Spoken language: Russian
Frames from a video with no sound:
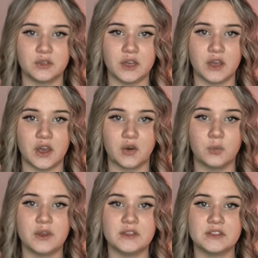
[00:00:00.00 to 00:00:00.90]
года
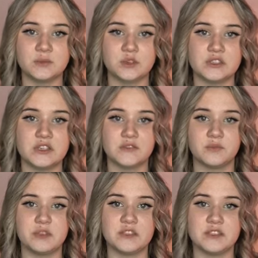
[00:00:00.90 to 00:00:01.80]
оккупанты сбросили
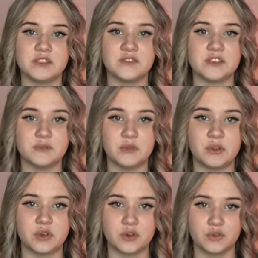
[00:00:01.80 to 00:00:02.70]
в
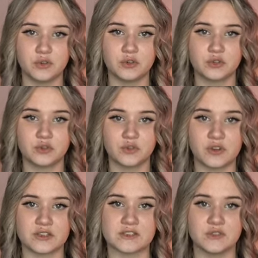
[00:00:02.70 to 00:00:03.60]
58-метровую шур
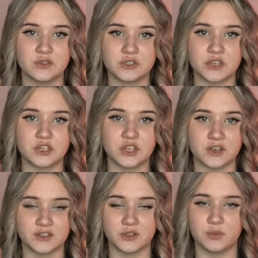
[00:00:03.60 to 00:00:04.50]
в Краснодонской
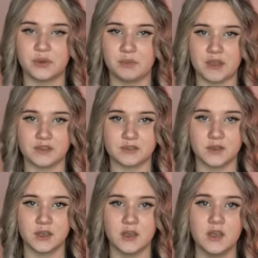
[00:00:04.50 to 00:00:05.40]
шахты номер 5.
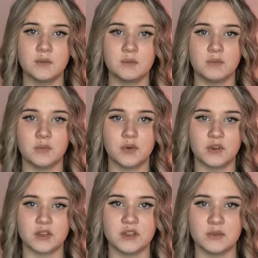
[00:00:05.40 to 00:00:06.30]

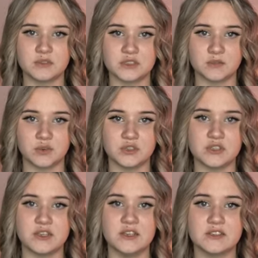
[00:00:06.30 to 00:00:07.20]
Поверх немцы
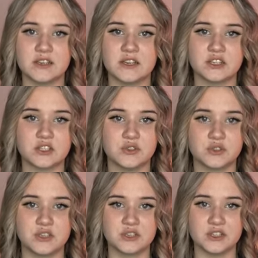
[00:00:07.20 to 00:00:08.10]
бросили несколько
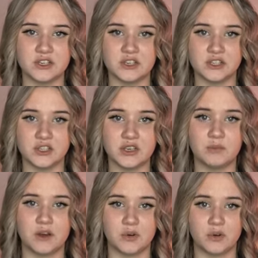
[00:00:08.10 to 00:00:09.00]
шахтерских тележек
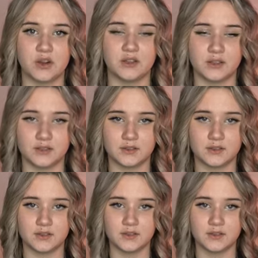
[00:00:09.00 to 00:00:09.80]
и пару гранат.